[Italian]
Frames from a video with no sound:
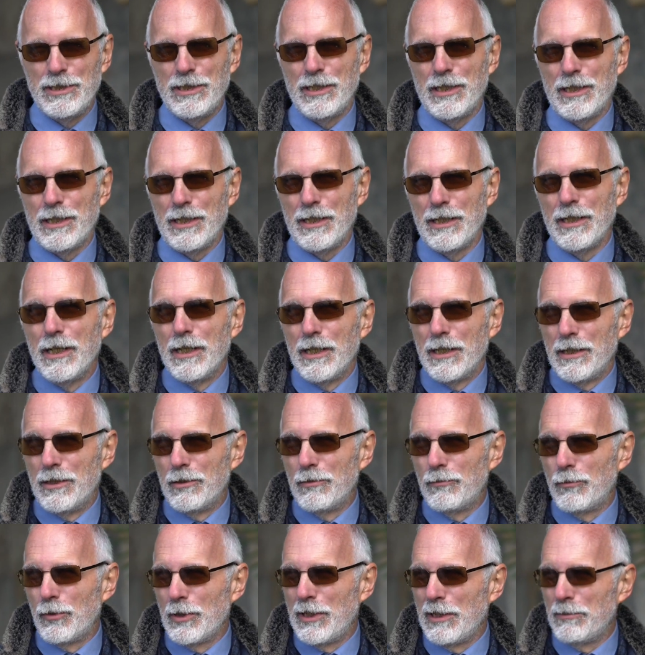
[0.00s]
dire
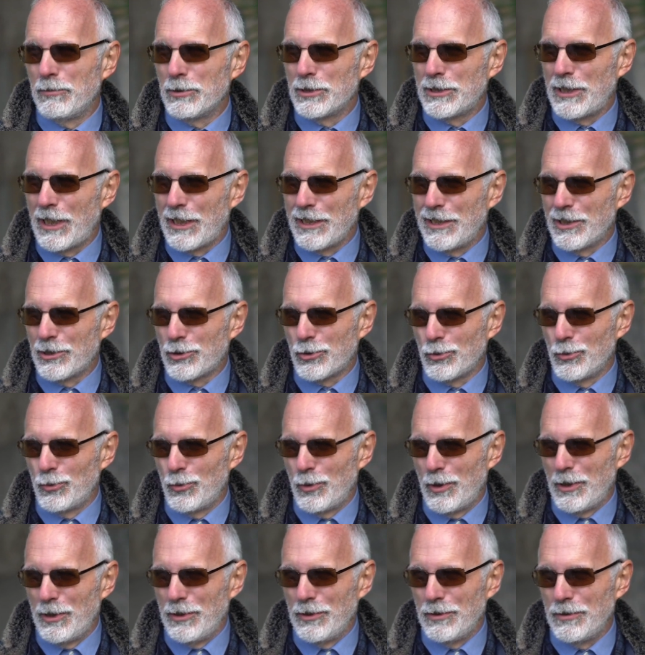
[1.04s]
non vogliamo stare da
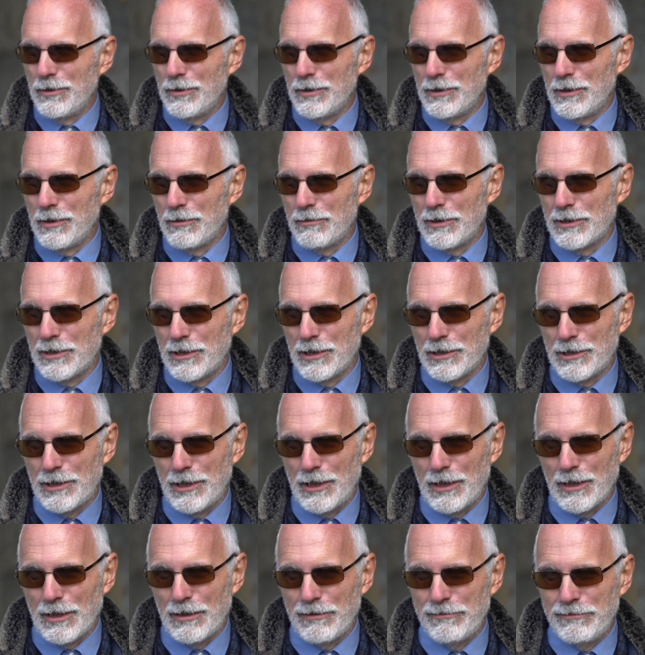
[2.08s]
soli no? in questa
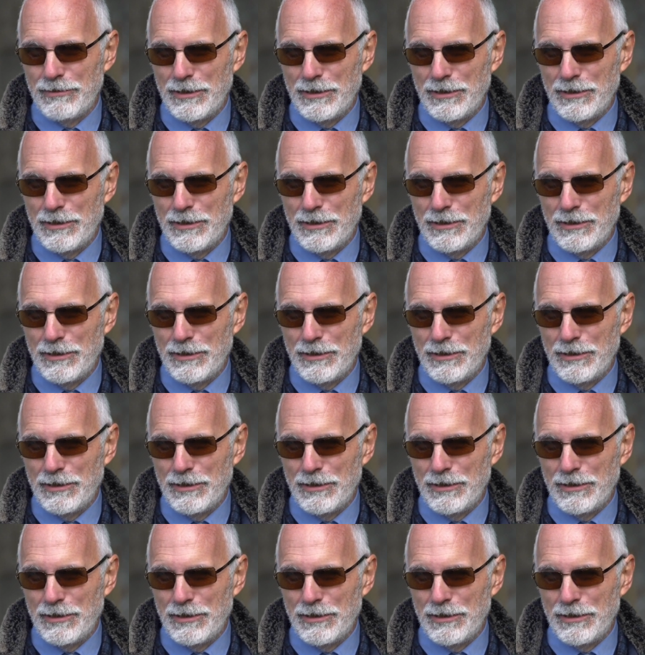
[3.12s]
sera che